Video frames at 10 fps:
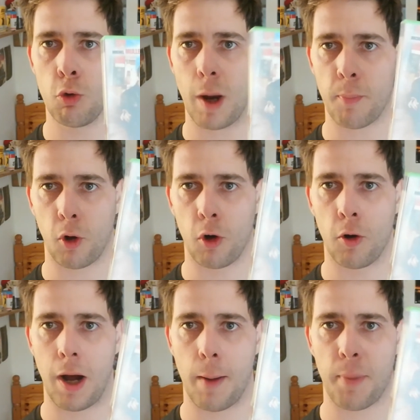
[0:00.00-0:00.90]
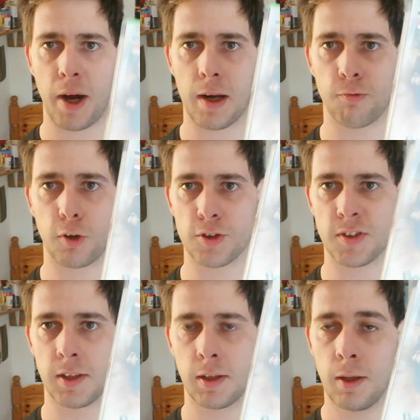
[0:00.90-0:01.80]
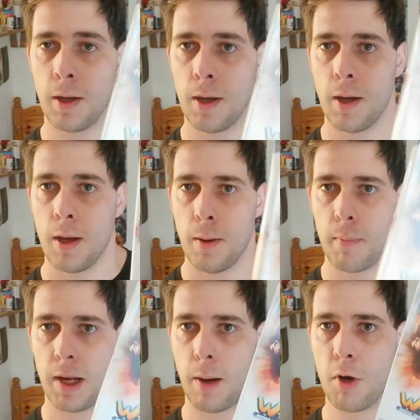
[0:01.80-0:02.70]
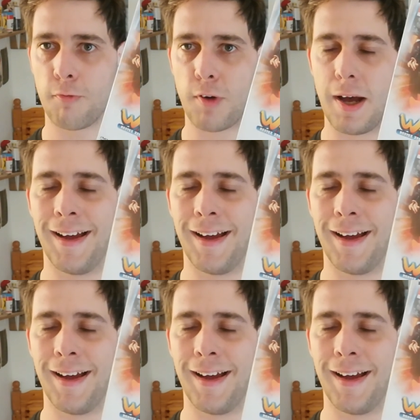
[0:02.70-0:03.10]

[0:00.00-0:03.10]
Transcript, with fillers: lui apprend à parler français, mais la meuf